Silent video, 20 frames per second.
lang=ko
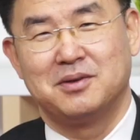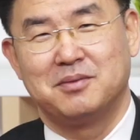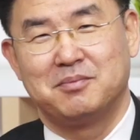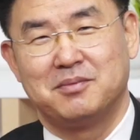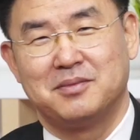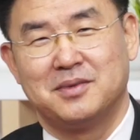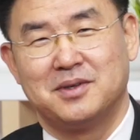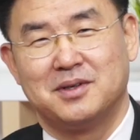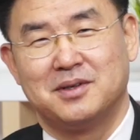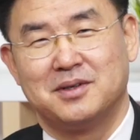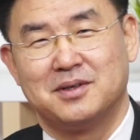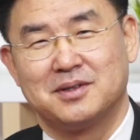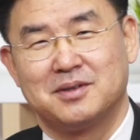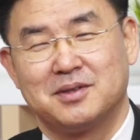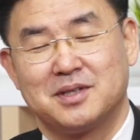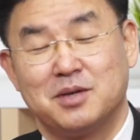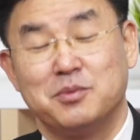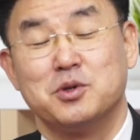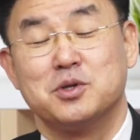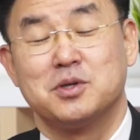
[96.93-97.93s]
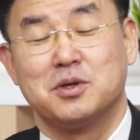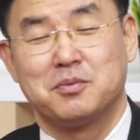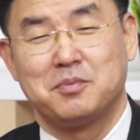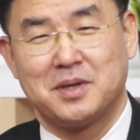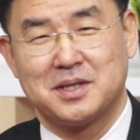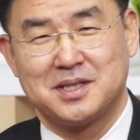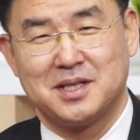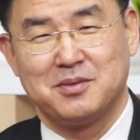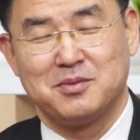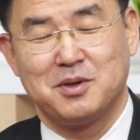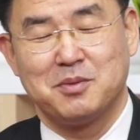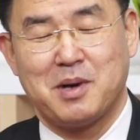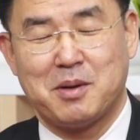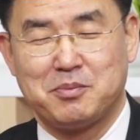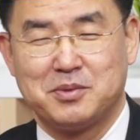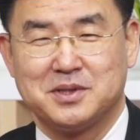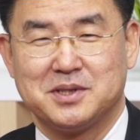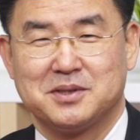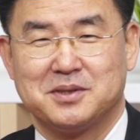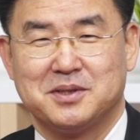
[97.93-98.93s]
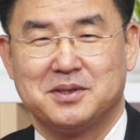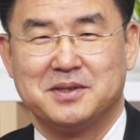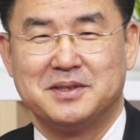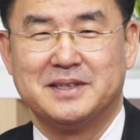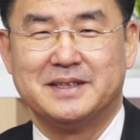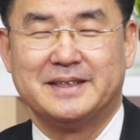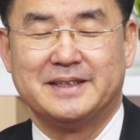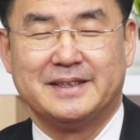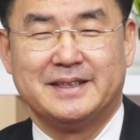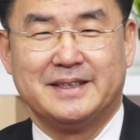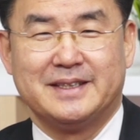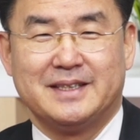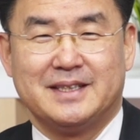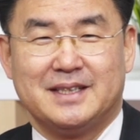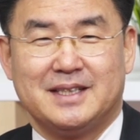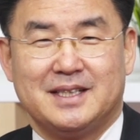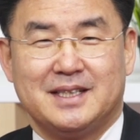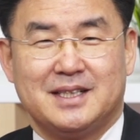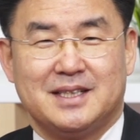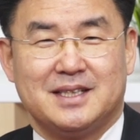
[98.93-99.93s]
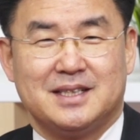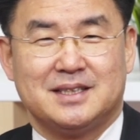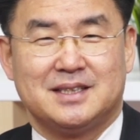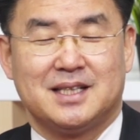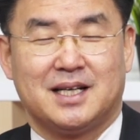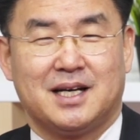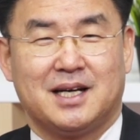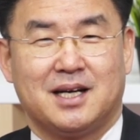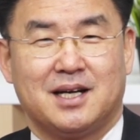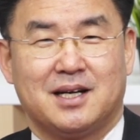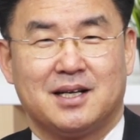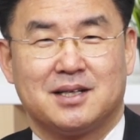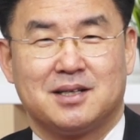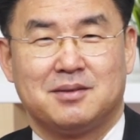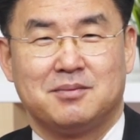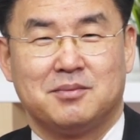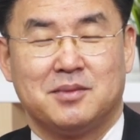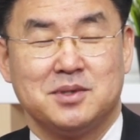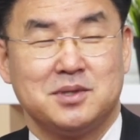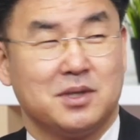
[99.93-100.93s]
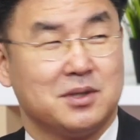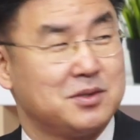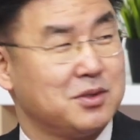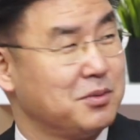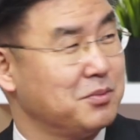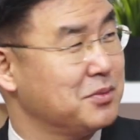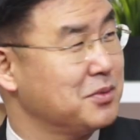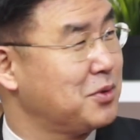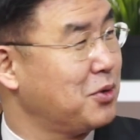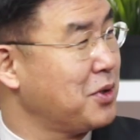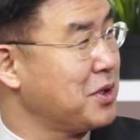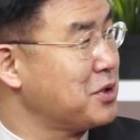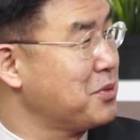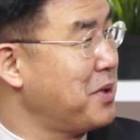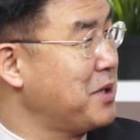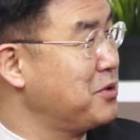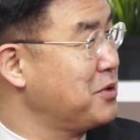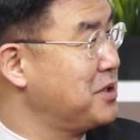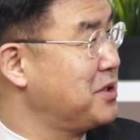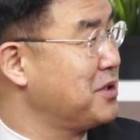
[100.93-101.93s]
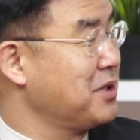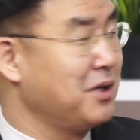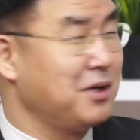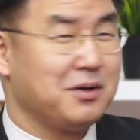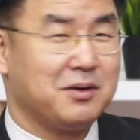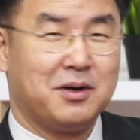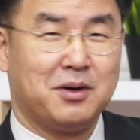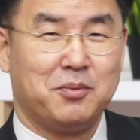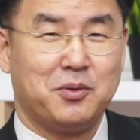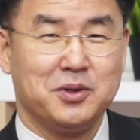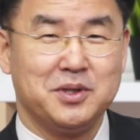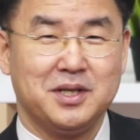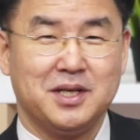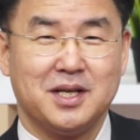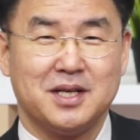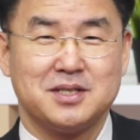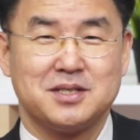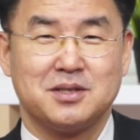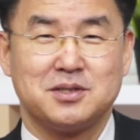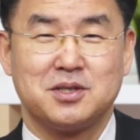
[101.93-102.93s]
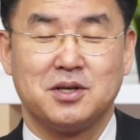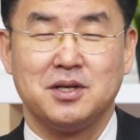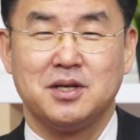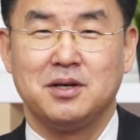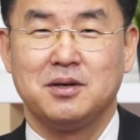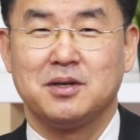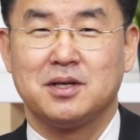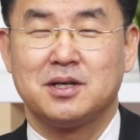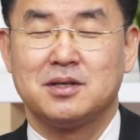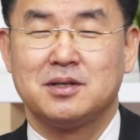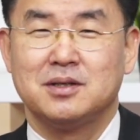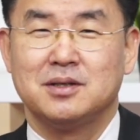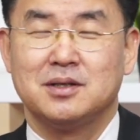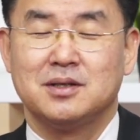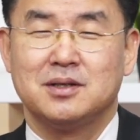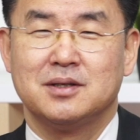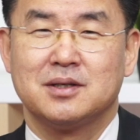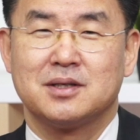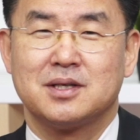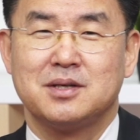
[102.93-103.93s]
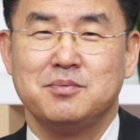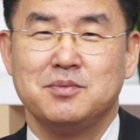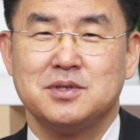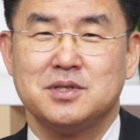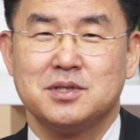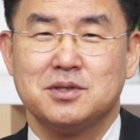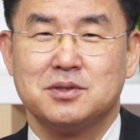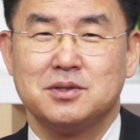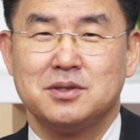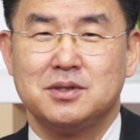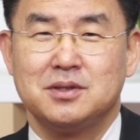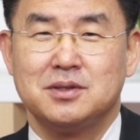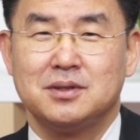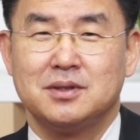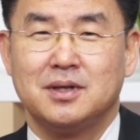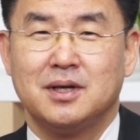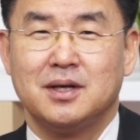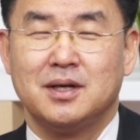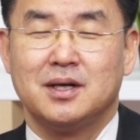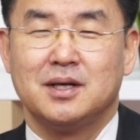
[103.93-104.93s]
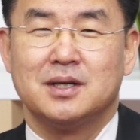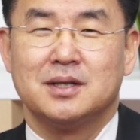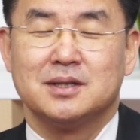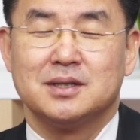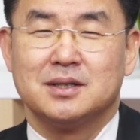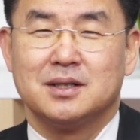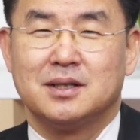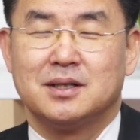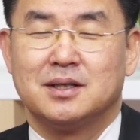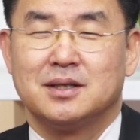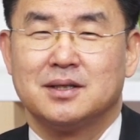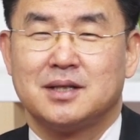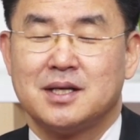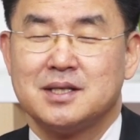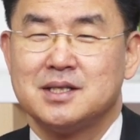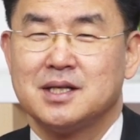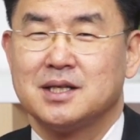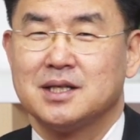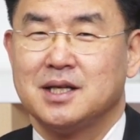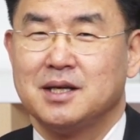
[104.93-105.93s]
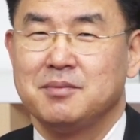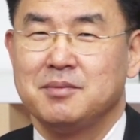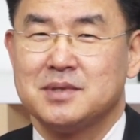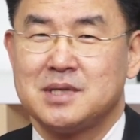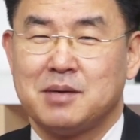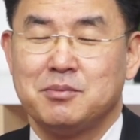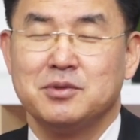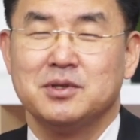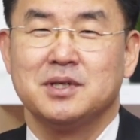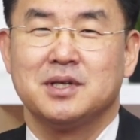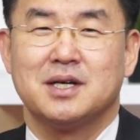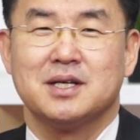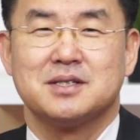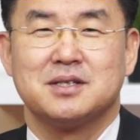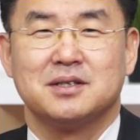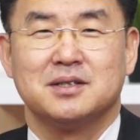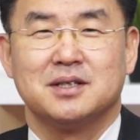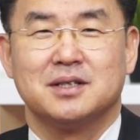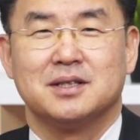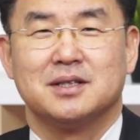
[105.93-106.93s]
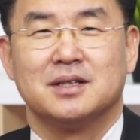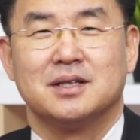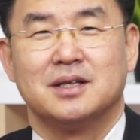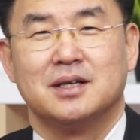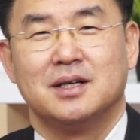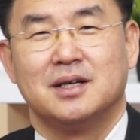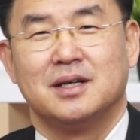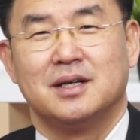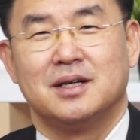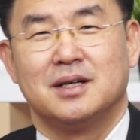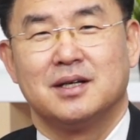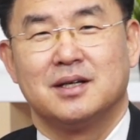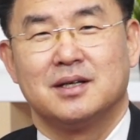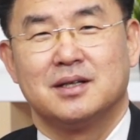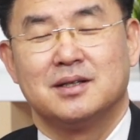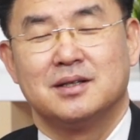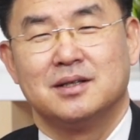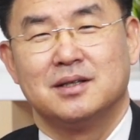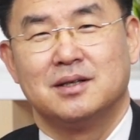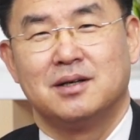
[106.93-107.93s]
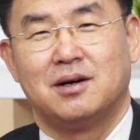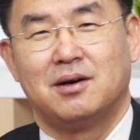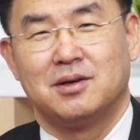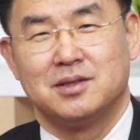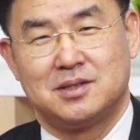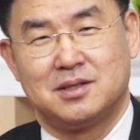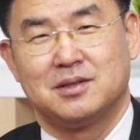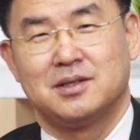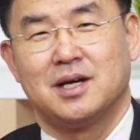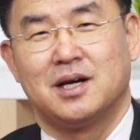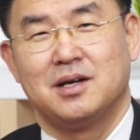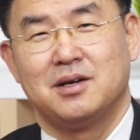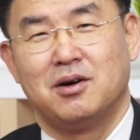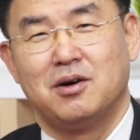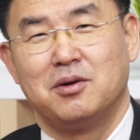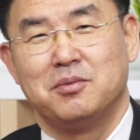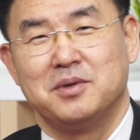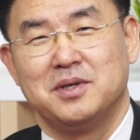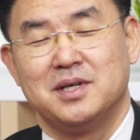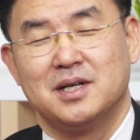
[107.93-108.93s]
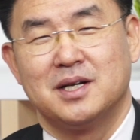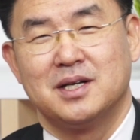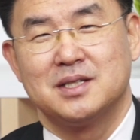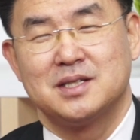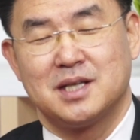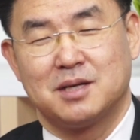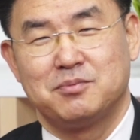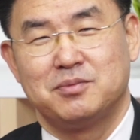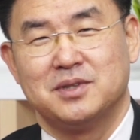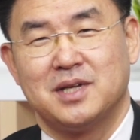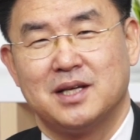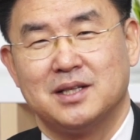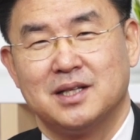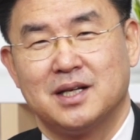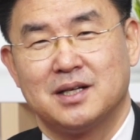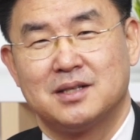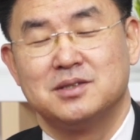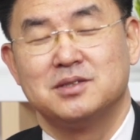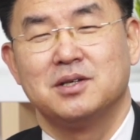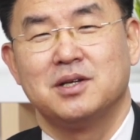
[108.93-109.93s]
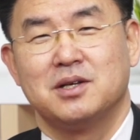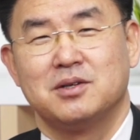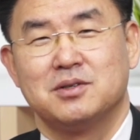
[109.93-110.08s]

어, 김효석 박사님도 바쁘시고 자 먼저 좀 소개 좀 해주시죠. 어, 본인에 대해서 저희 그 김지율 어, 단장님 상무님께서는 그 어쩌다 영업인이라는 책뿐 아니라 그 전에도